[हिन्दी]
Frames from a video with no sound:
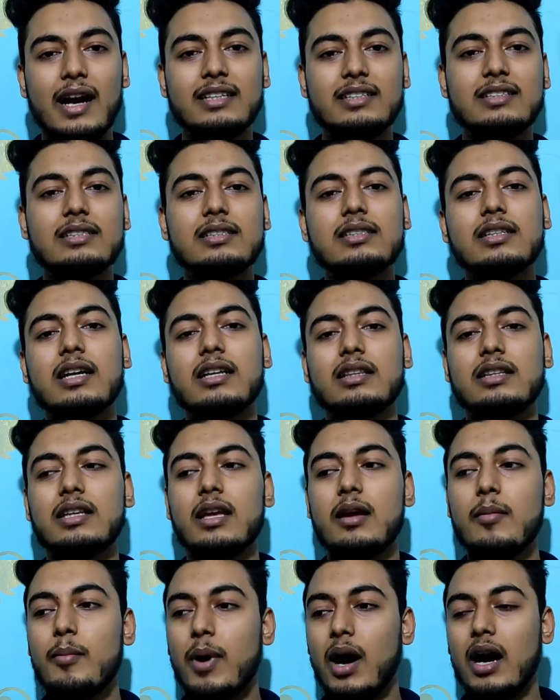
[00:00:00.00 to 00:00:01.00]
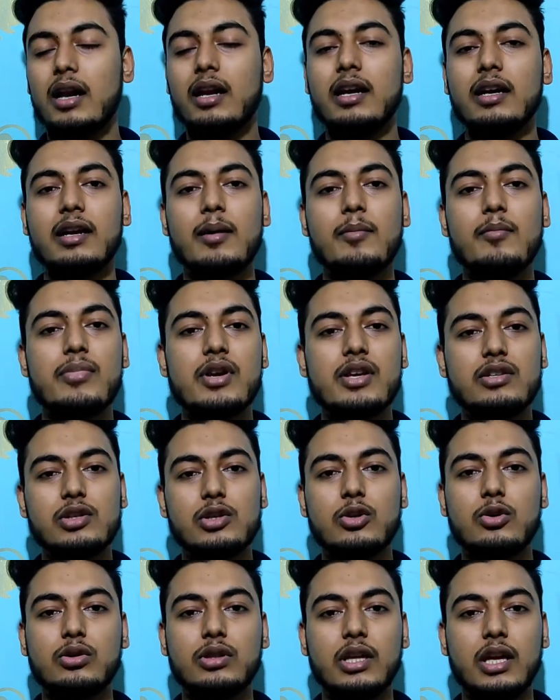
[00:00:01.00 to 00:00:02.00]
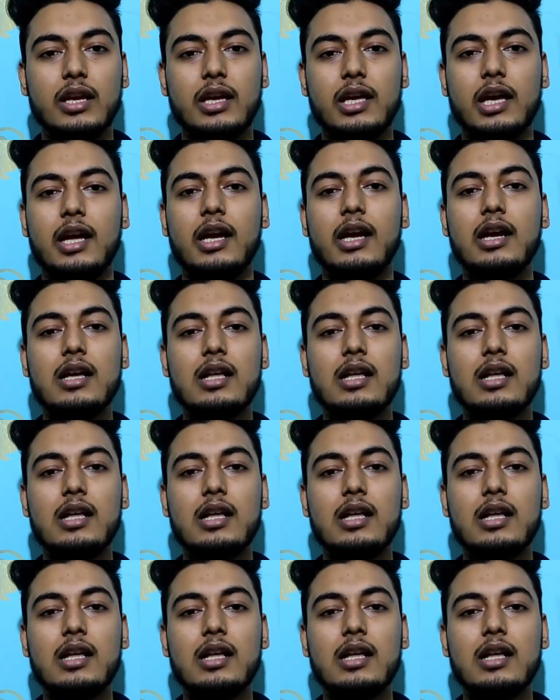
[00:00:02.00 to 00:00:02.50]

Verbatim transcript: एडजस्ट करती है बाहर के टेम्परेचर को देख के